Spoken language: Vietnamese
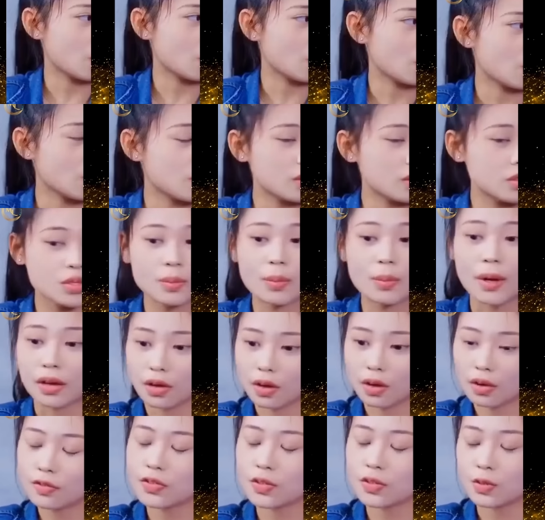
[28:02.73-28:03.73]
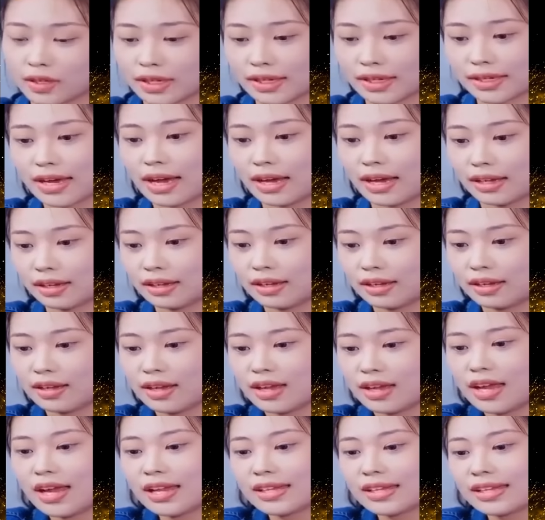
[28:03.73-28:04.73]
đã đánh cao phó tổng
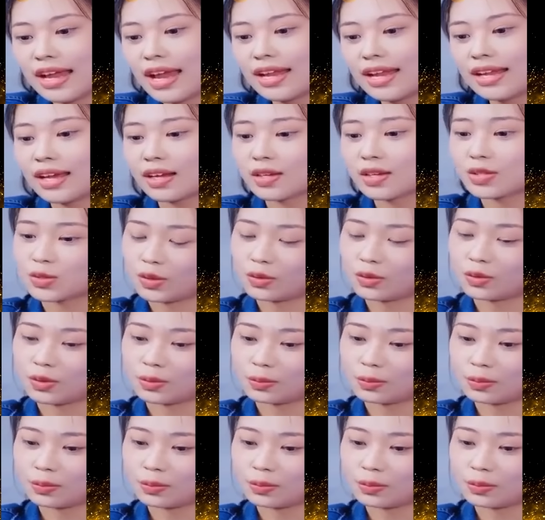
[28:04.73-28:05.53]
Hai người họ như nước với